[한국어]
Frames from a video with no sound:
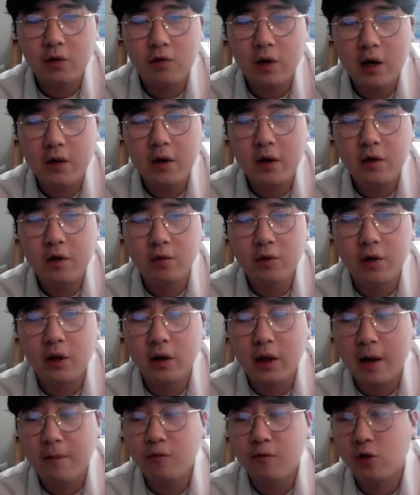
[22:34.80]
하늘소는
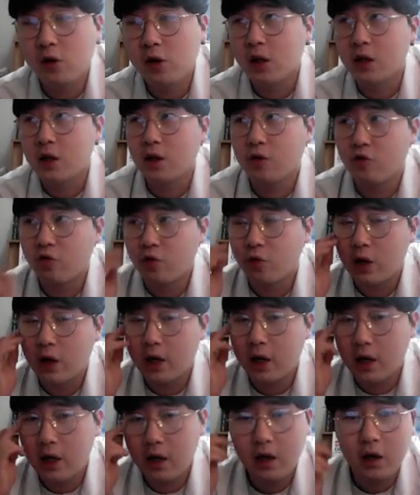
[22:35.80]
나무를 이제 주로
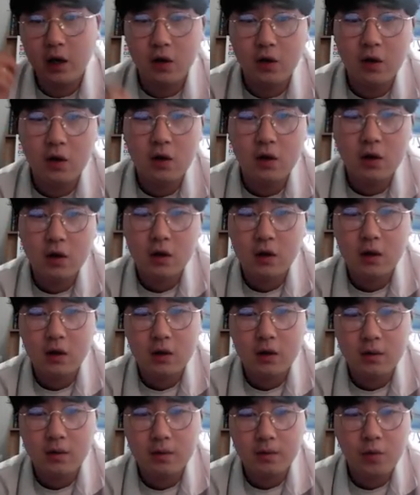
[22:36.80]
가해를 해요.
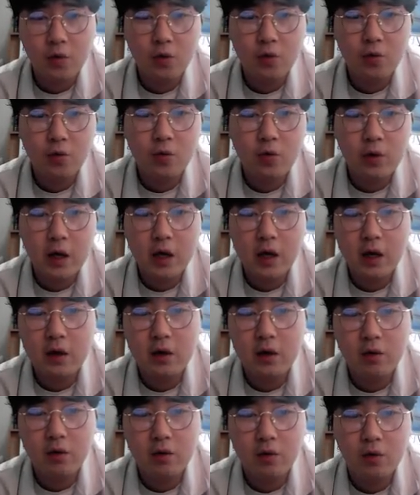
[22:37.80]
포도, 호랑,
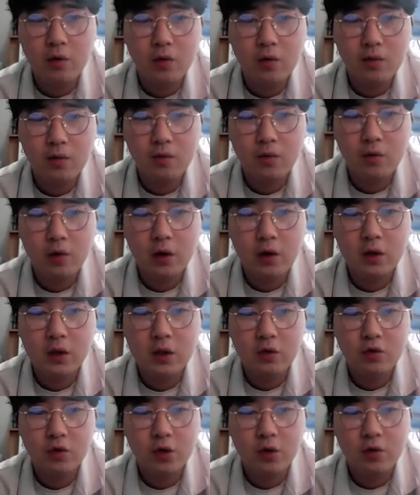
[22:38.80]
하늘소 뭐 이런
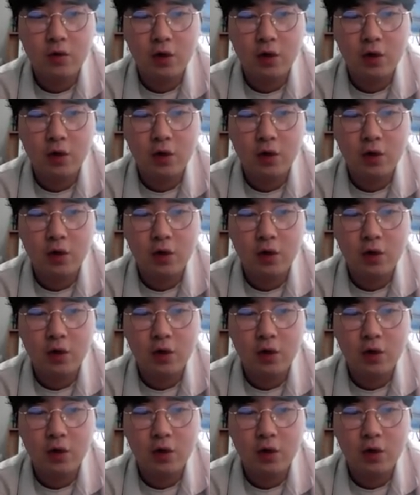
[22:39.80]
친구들도